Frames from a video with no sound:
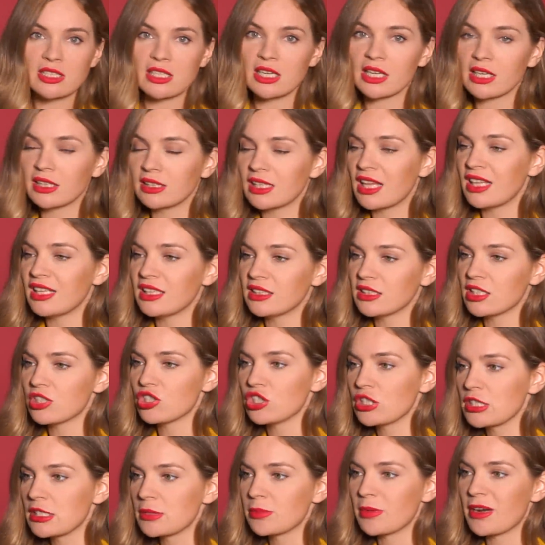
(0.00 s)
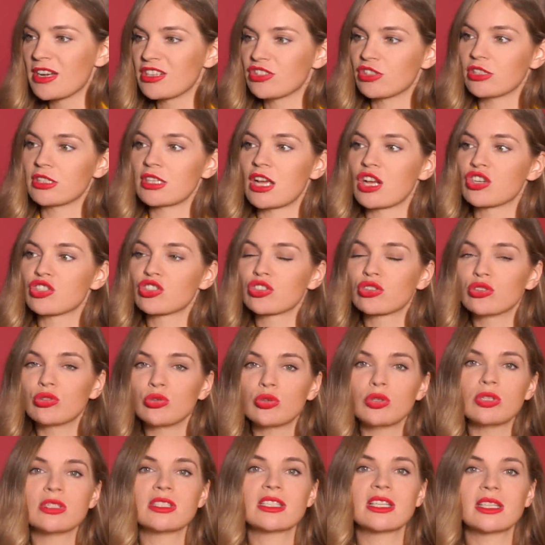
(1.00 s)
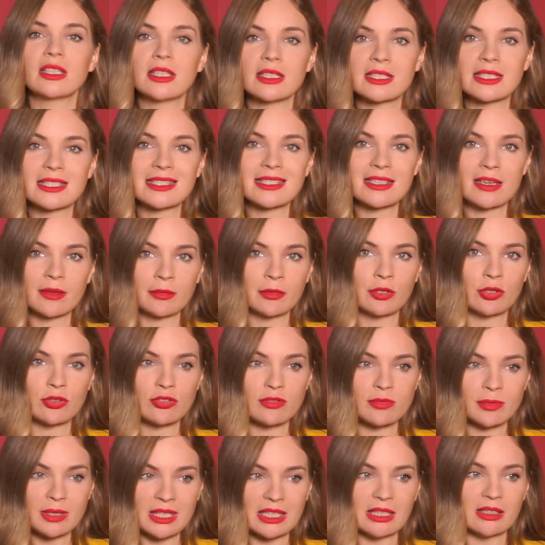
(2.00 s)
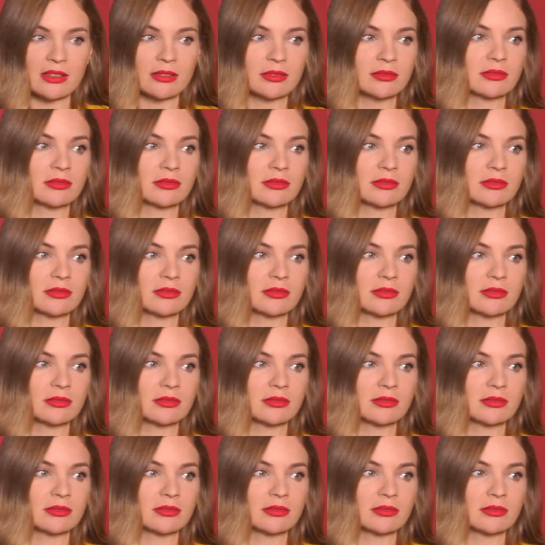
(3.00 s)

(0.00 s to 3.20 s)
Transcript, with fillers: телеканала начала спрашивать, а что делать с теми людьми,